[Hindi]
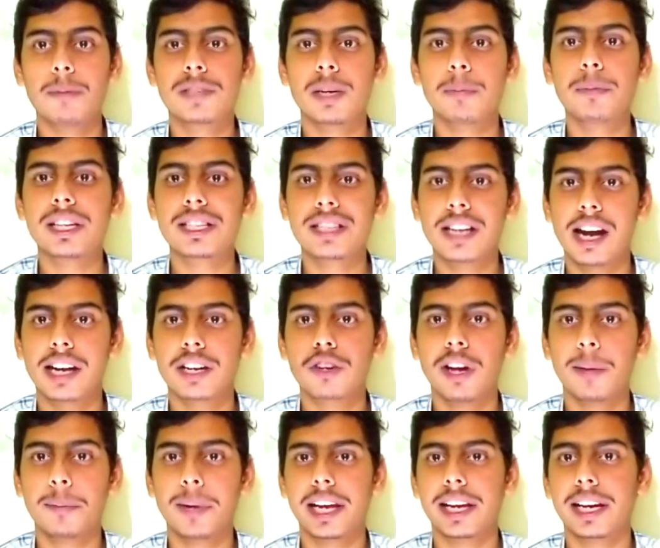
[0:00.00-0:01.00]
आप जब भी इस कार्ड
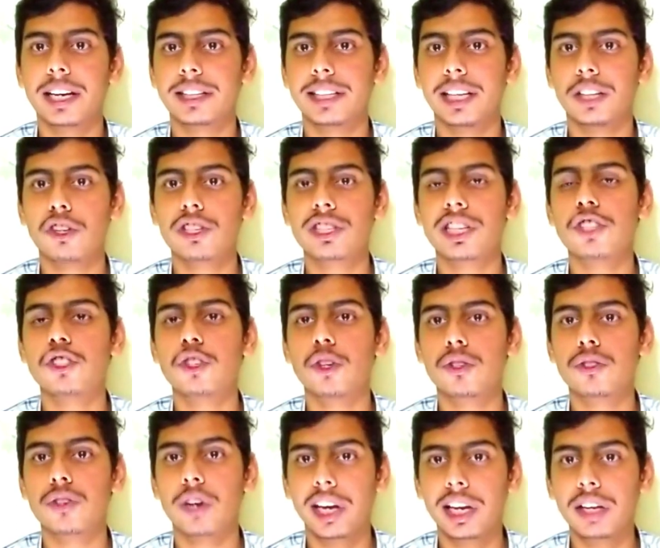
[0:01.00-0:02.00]
को अप्लाई करते हैं तो इसकी
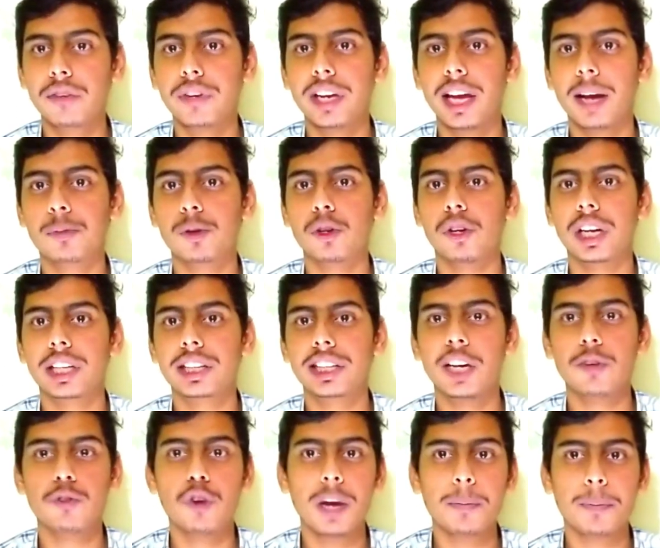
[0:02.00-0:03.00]
जो ज्वाइनिंग फी आपको
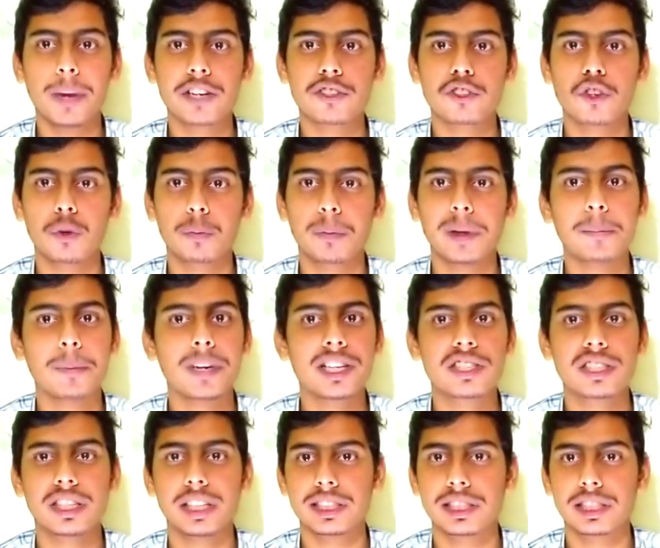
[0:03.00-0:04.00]
लगती है वो है पांच सौ रुपये
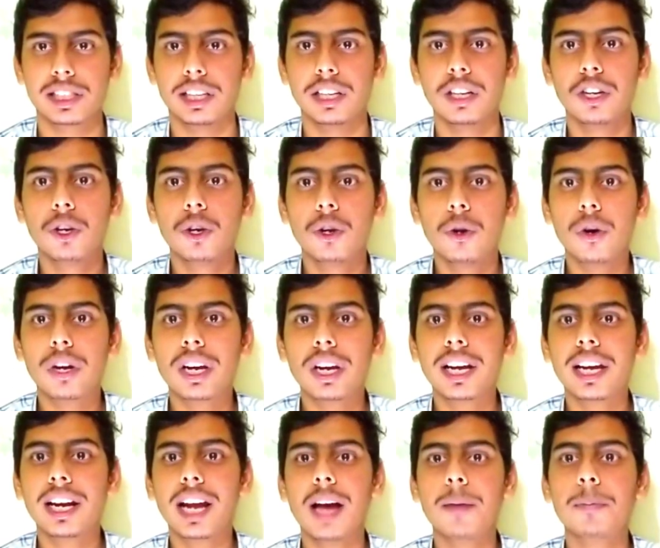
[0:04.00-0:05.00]
प्लस जीएसटी और
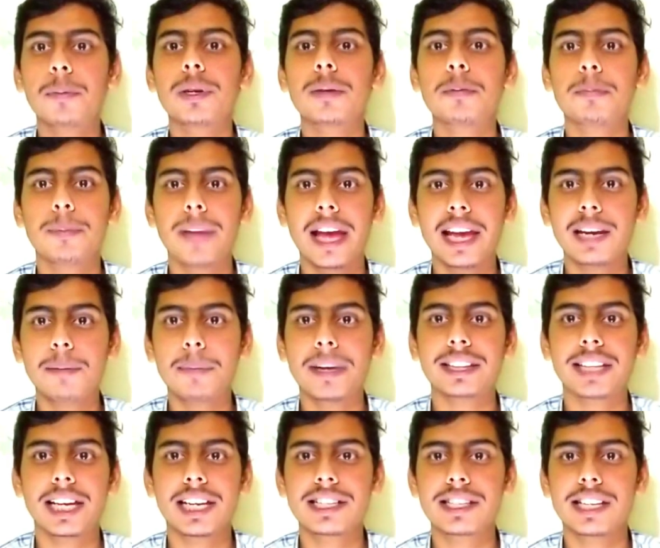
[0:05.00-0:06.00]
अगर आप पहले
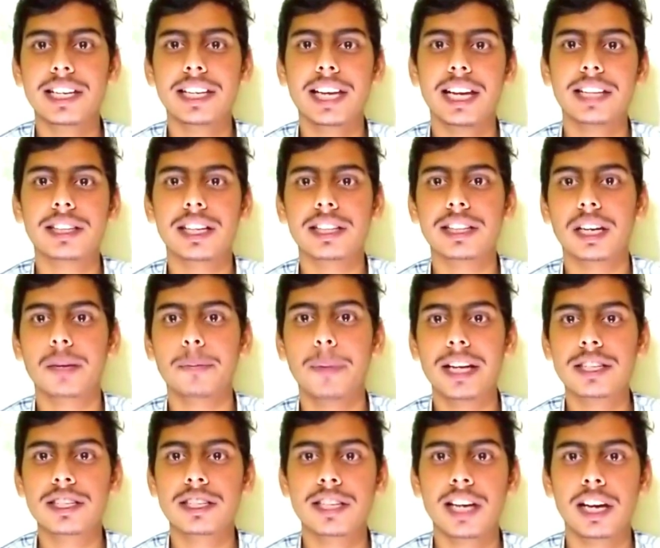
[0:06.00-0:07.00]
45 दिन के अंदर तक
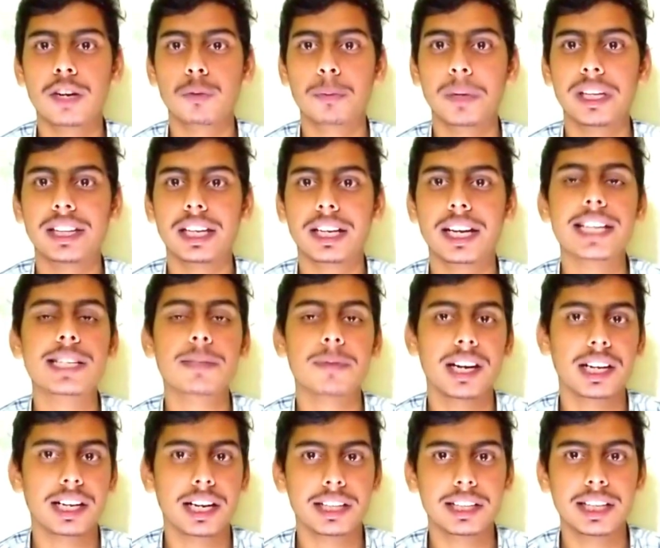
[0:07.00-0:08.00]
पांच हजार रुपये तक का
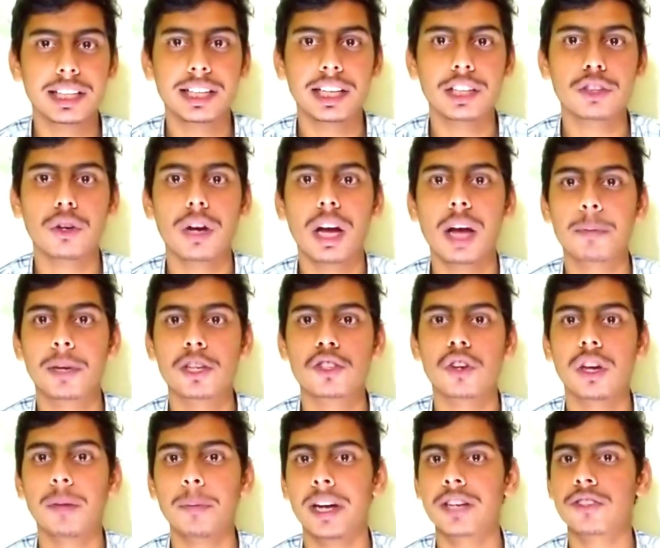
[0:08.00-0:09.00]
स्पेंड कर देते हैं तो आपके
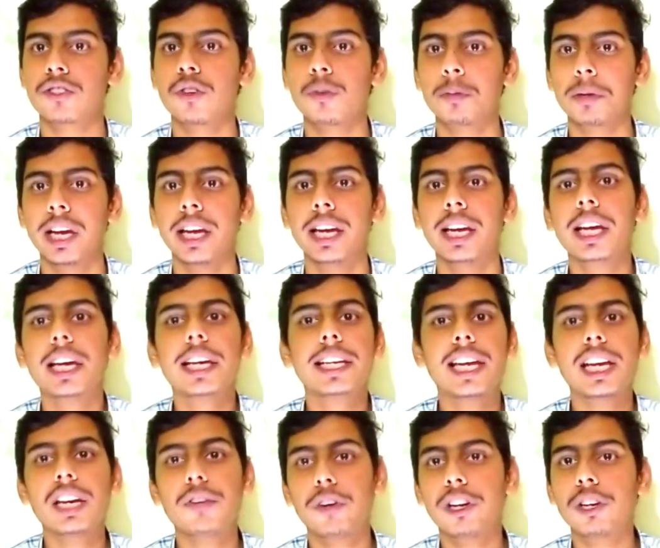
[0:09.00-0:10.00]
जो पांच सौ रुपये
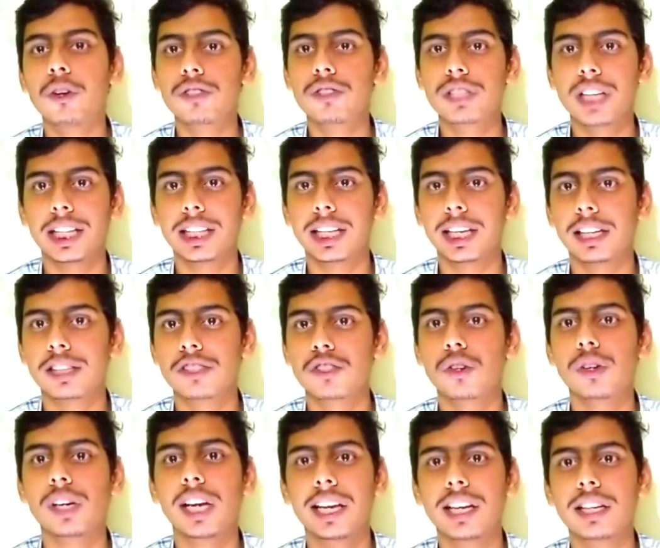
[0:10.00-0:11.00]
ये रिफंड हो जाते हैं
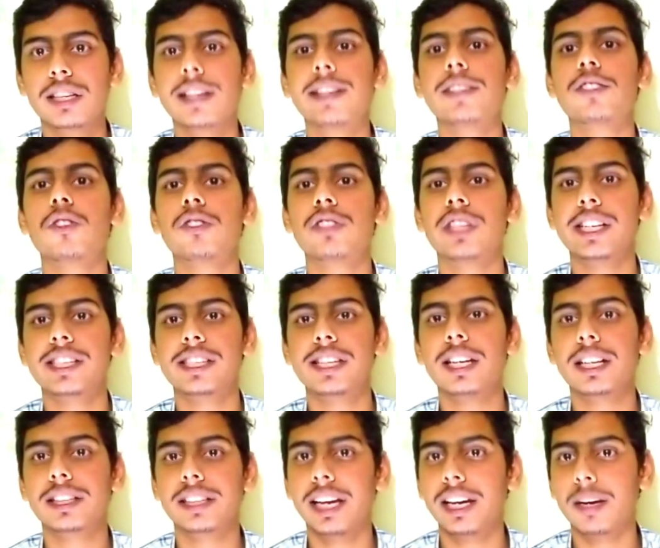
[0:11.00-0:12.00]
जो लेकिन जो
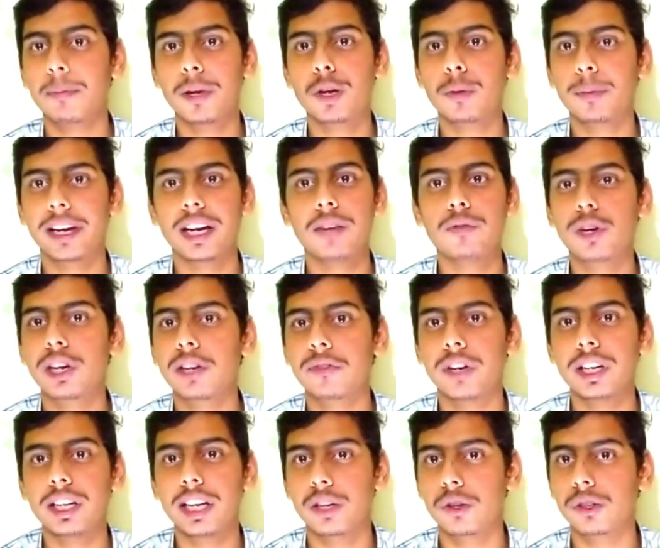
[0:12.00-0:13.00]
जीएसटी लगता है नब्बे रुपए का वो
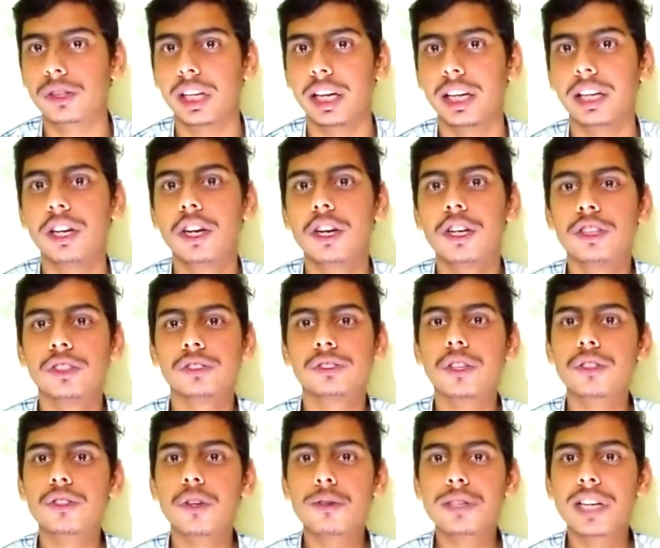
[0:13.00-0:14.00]
रिफंड नहीं होता है
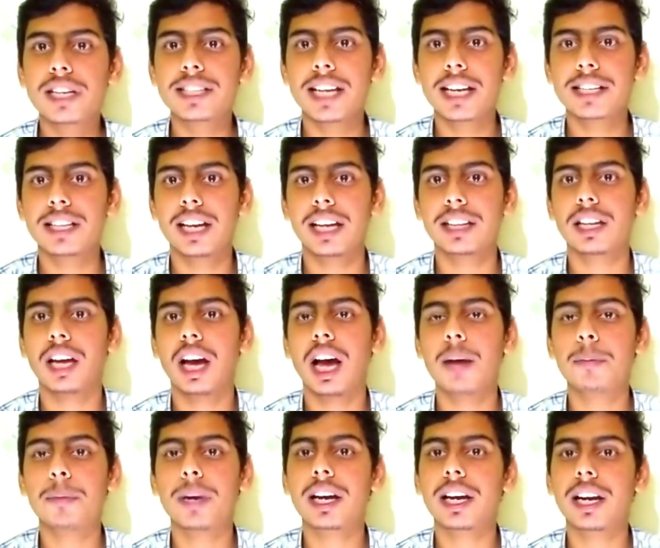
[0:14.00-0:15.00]
दोस्तों उसके साथ साथ
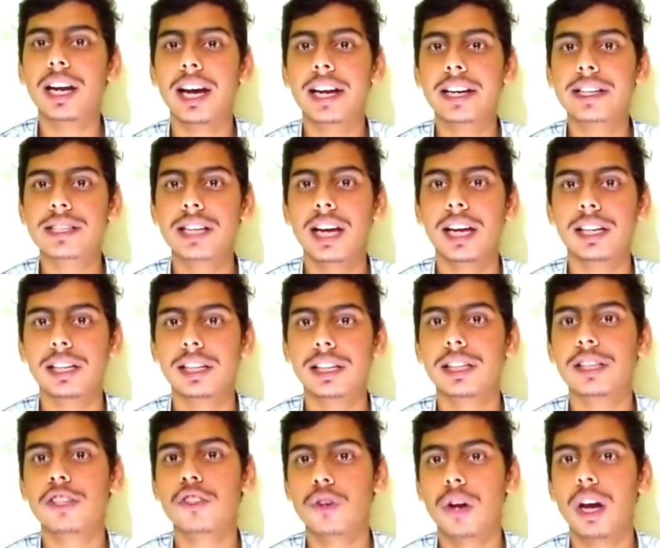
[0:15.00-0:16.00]
आप अगर हर साल
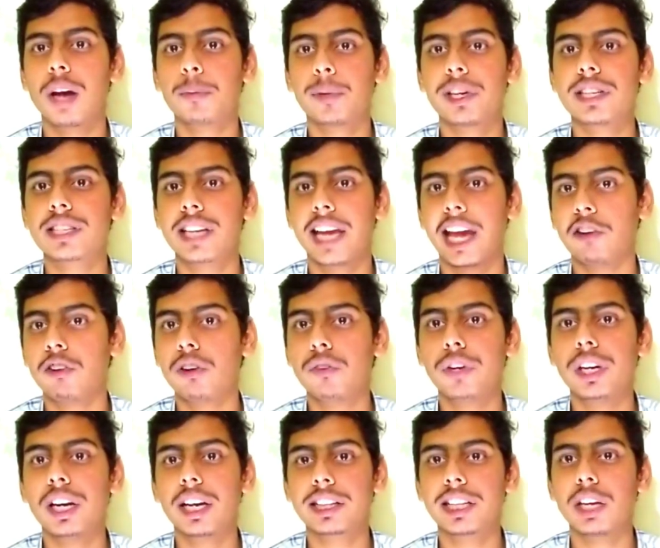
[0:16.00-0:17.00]
जो आपकी इसकी एनुअल
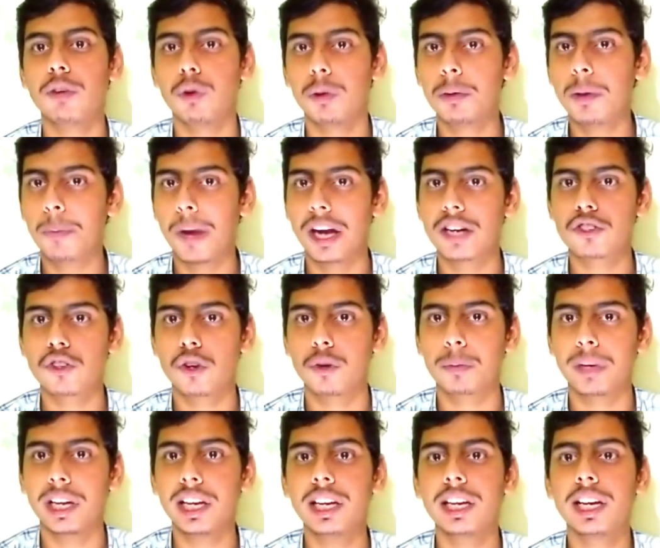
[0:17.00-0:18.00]
फी लगती है वो भी पांच सौ
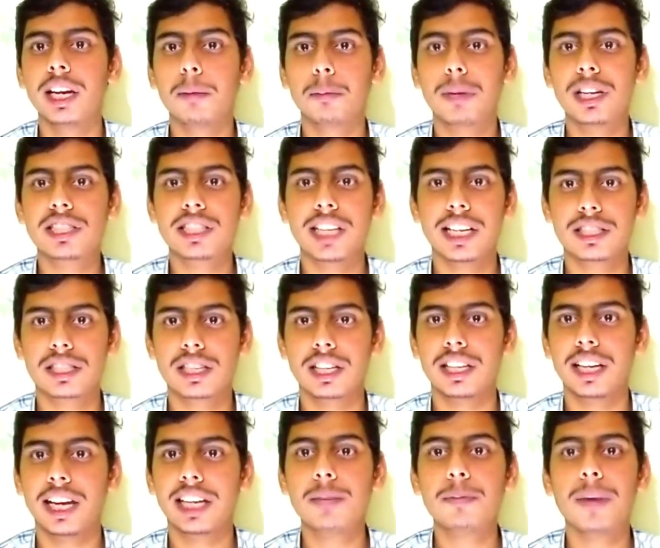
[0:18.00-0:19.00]
रुपये प्लस
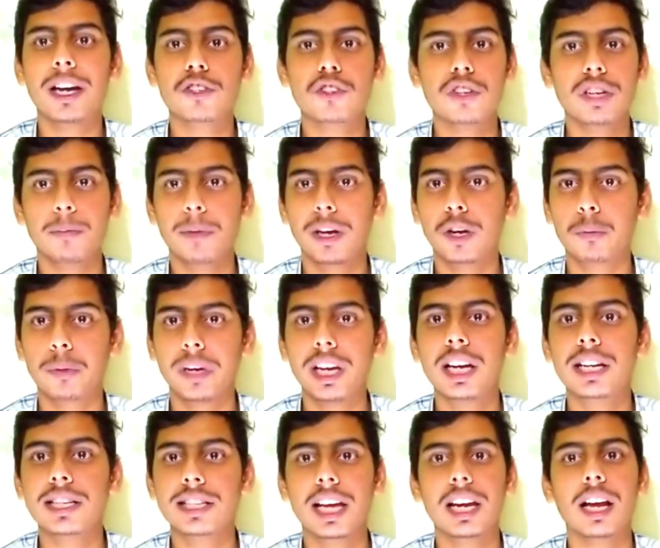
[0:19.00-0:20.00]
जीएसटी यानी पांच सौ नब्बे
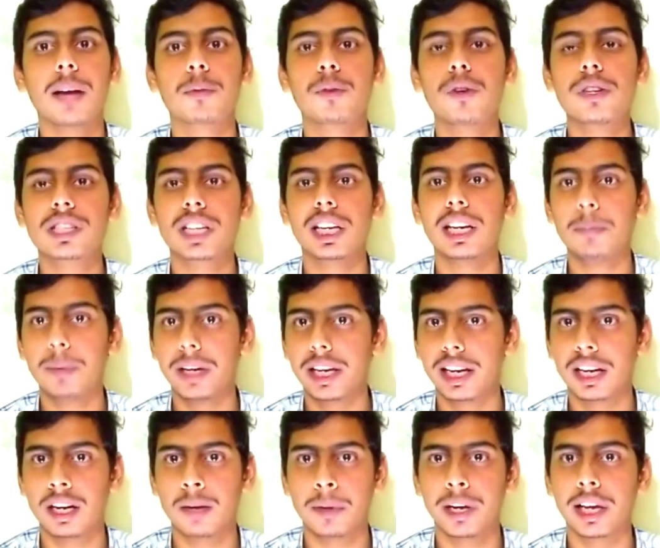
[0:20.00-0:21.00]
रुपए हर साल आपको इसके लिए पे
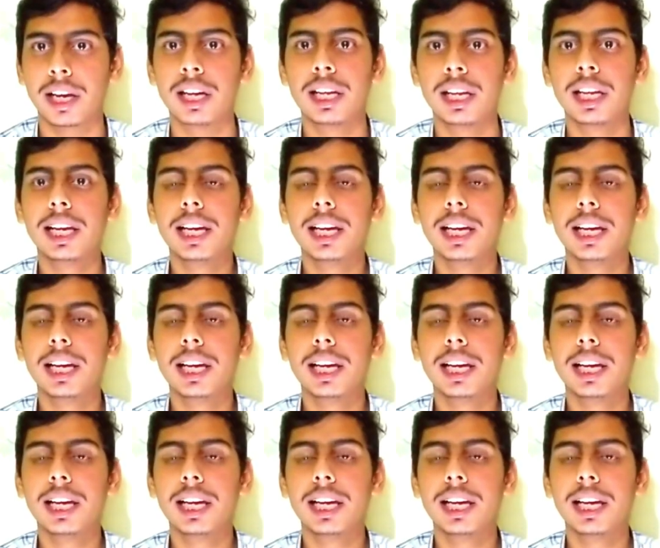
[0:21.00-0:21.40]
करना पड़े